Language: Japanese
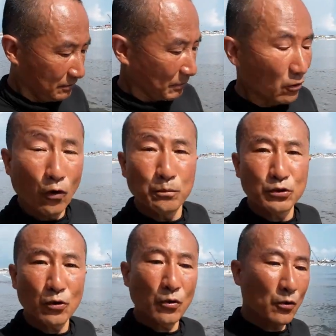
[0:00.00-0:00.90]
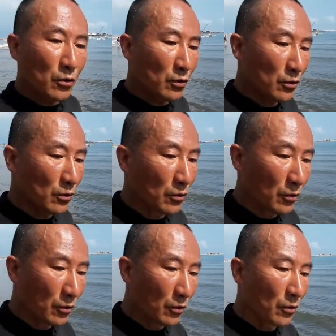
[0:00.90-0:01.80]
まあ、
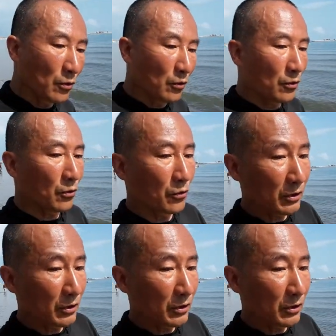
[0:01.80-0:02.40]
GoPro10